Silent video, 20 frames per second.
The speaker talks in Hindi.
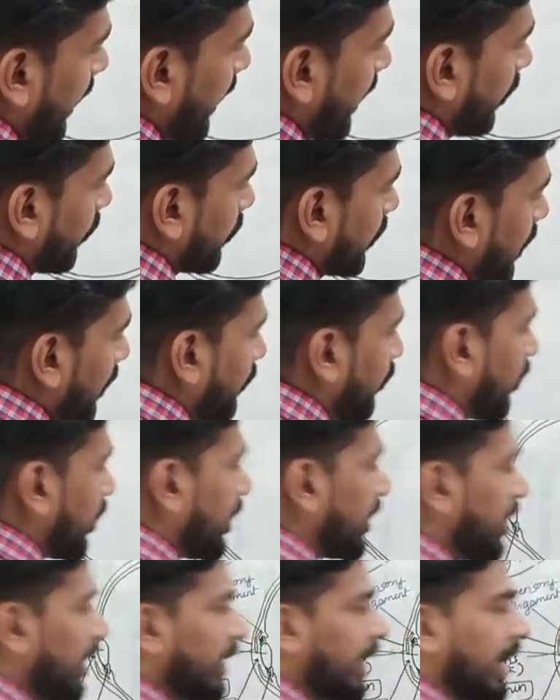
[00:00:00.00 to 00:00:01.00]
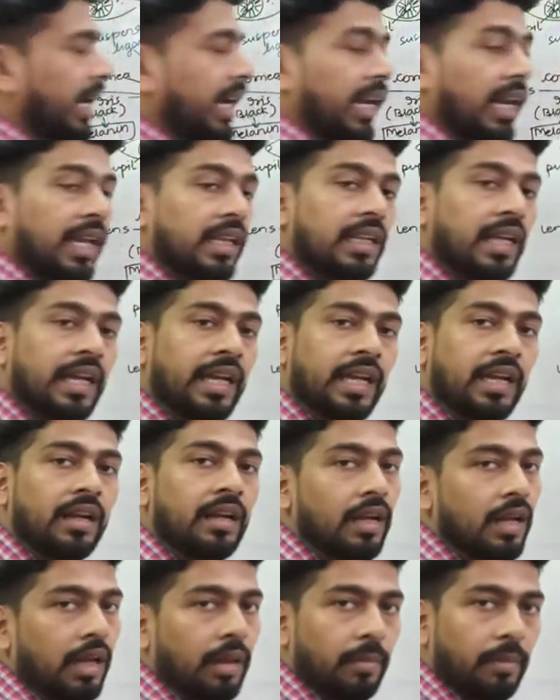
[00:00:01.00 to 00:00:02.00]
नहीं होती वो रीजन क्या कहलाता
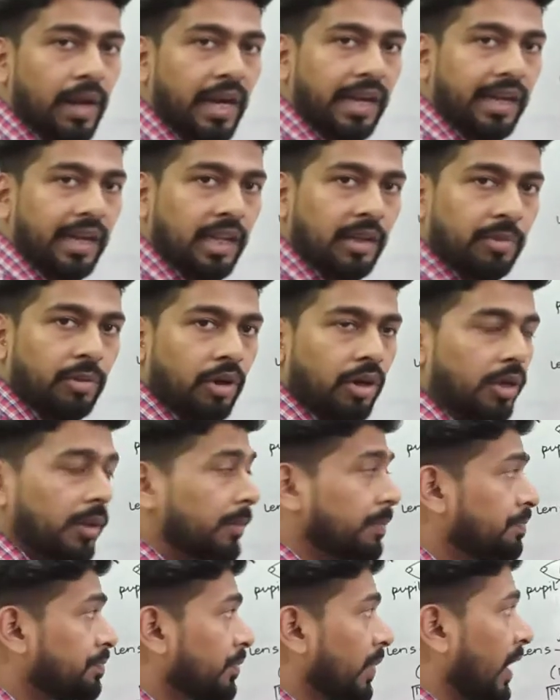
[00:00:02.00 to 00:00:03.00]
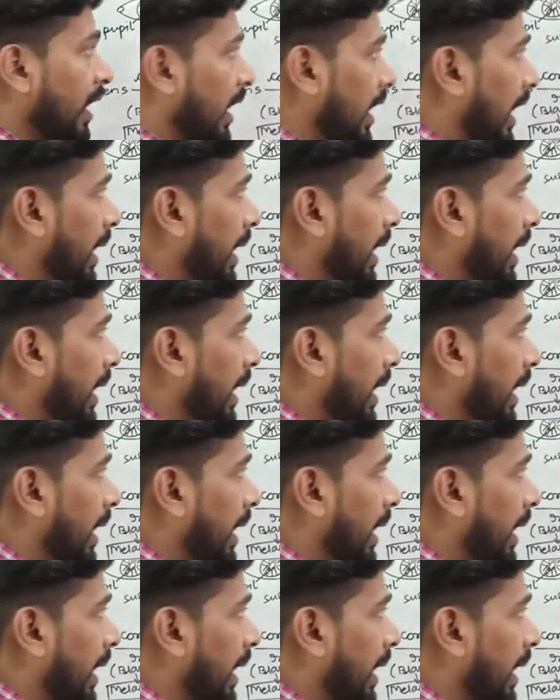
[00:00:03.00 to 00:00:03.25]
है ब्लाइंड स्पॉट